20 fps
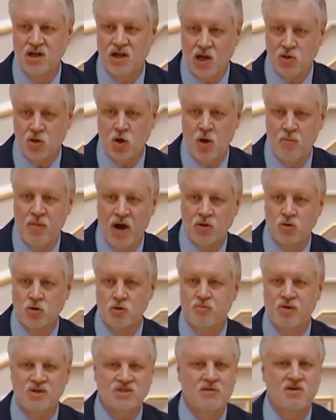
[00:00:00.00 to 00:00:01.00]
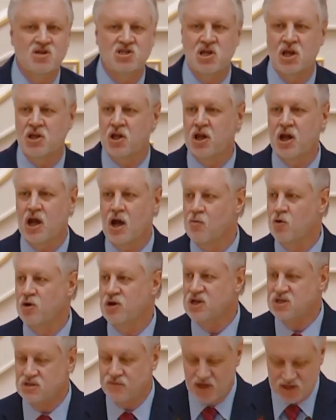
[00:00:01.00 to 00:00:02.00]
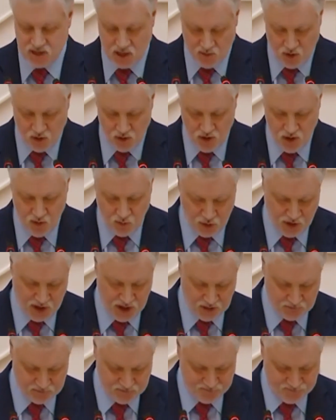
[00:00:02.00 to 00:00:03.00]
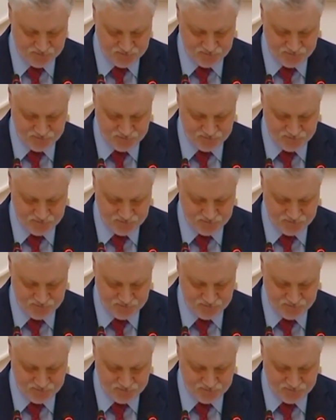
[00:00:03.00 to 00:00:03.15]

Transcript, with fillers: которые пойдут по совершенно никому неизвестному пути?